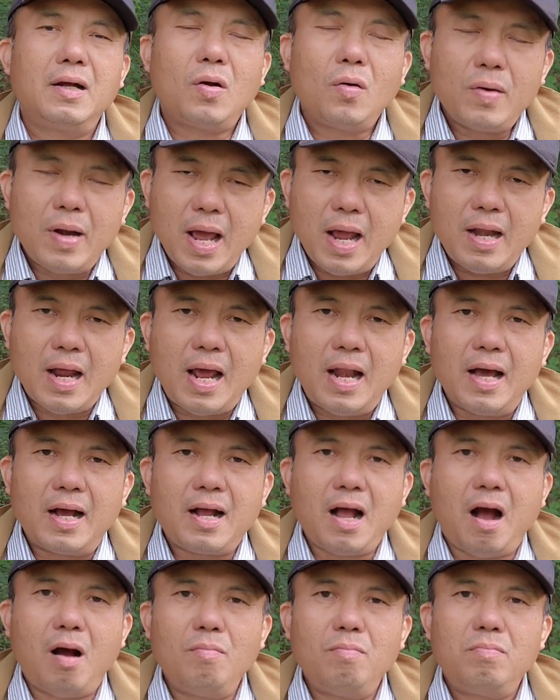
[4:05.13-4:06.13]
có nên hay là
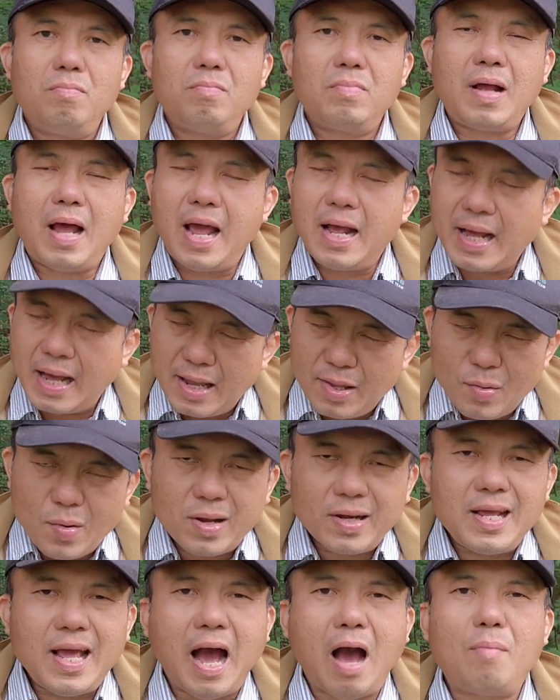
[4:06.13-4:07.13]
không ngay cái, cái
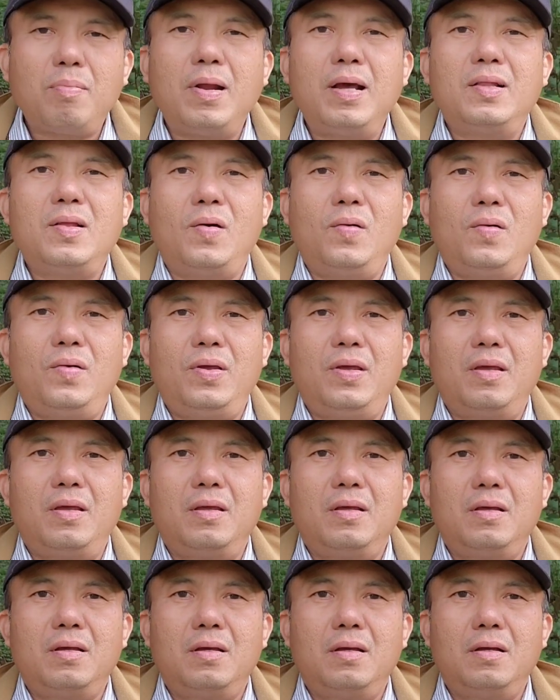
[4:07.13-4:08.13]
chuyện đi học này thôi
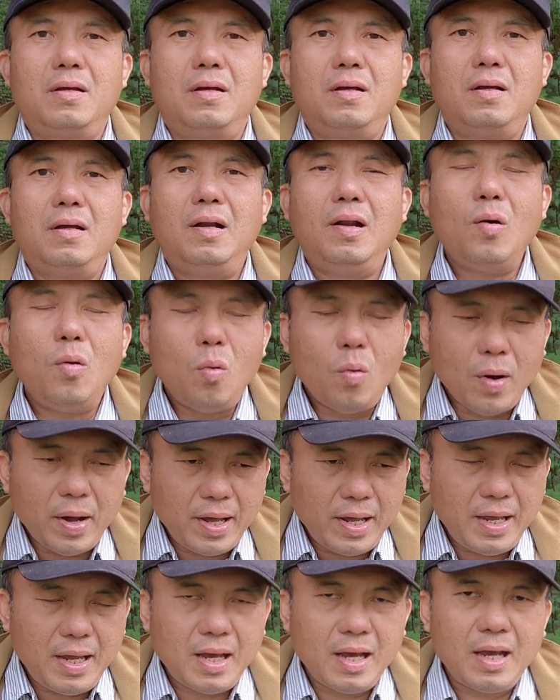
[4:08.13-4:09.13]
lưu
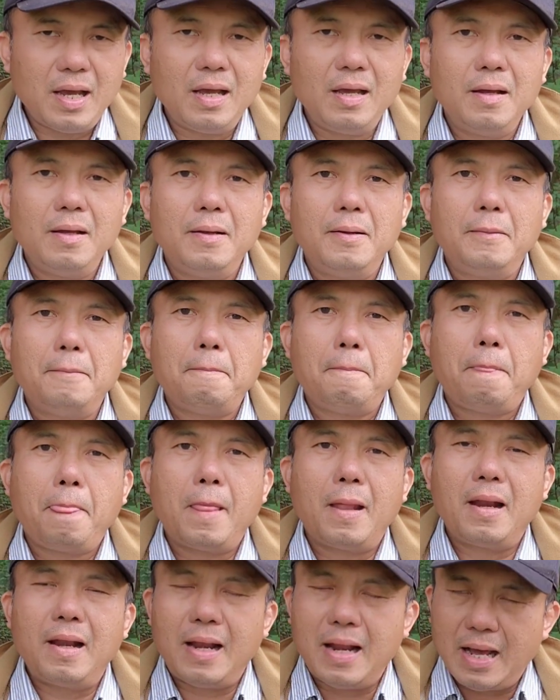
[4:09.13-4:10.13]
ý
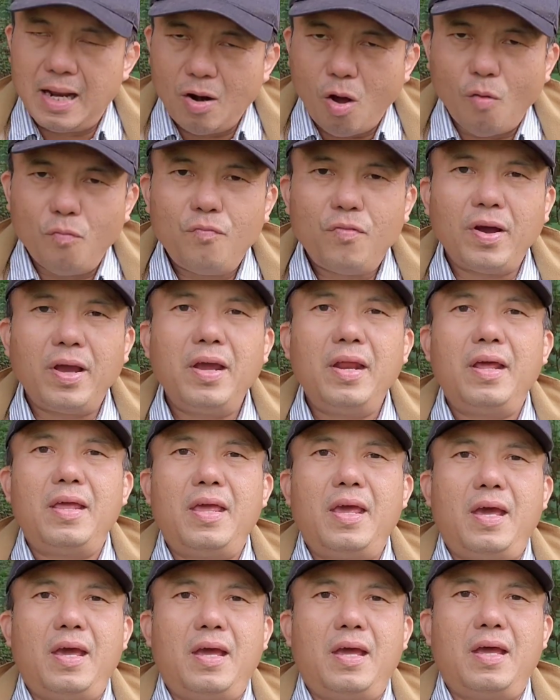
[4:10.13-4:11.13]
là nộp phí đó
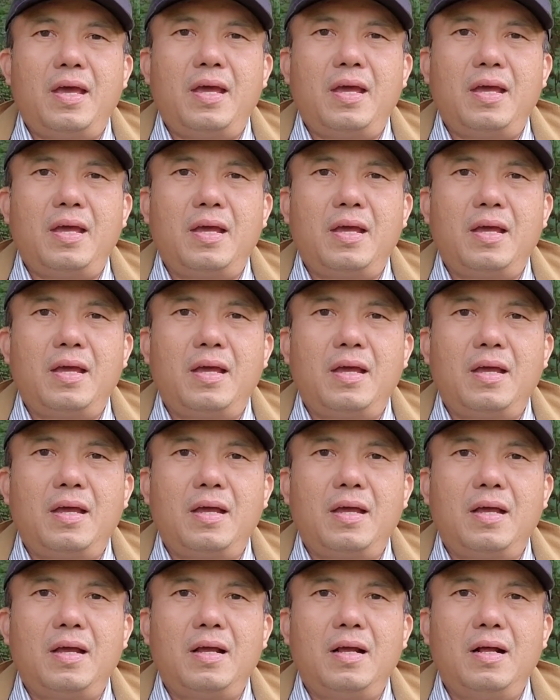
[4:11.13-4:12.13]
nha
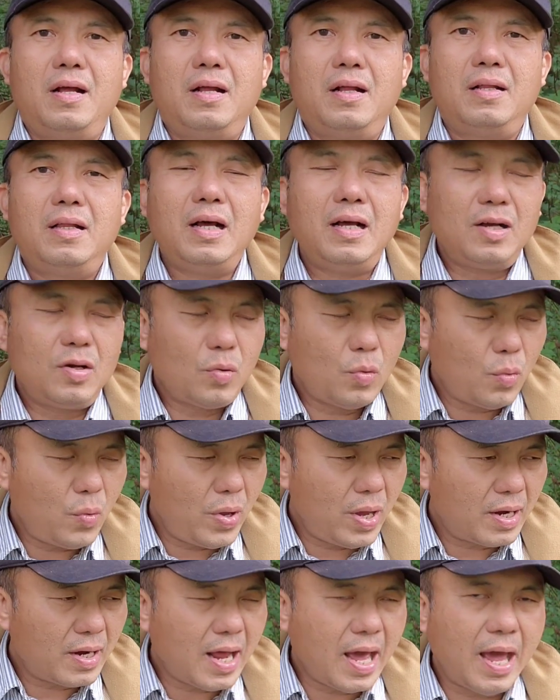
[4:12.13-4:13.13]
thức
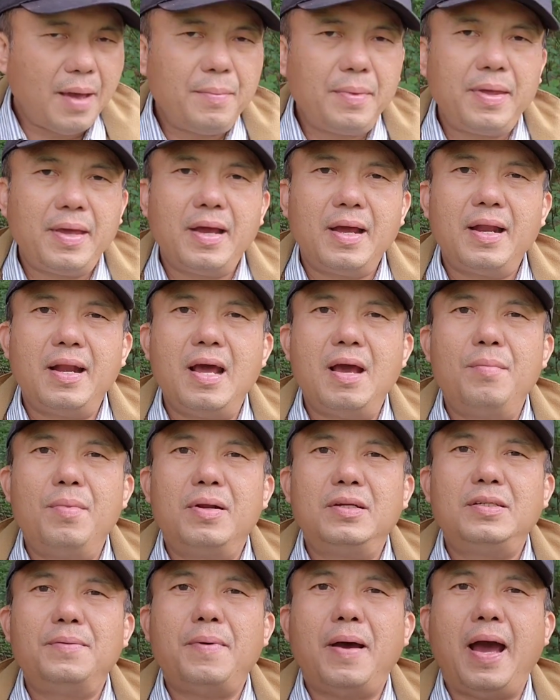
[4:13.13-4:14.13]
nguyên đêm đó nha để
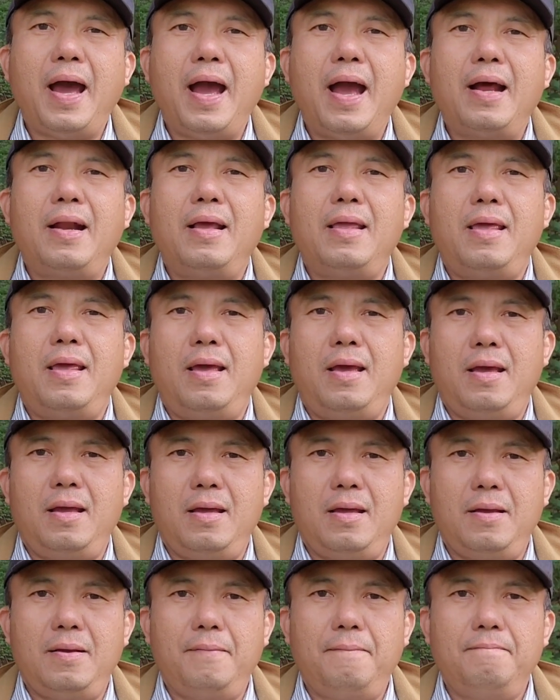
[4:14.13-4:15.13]
mà xếp hàng đó
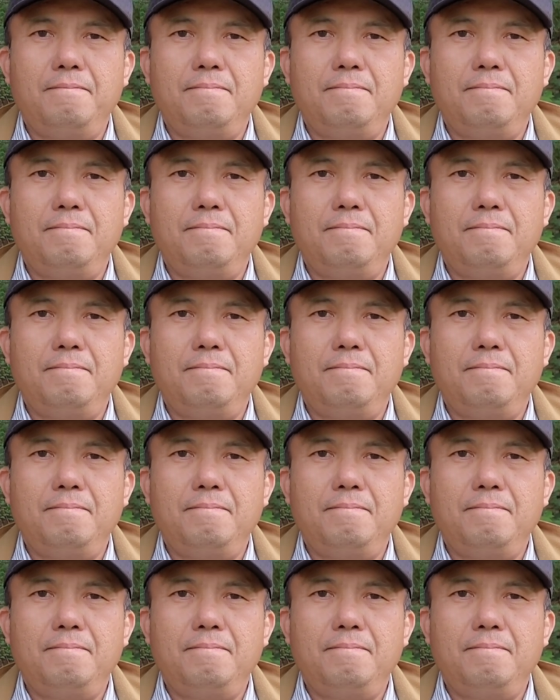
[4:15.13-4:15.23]
nha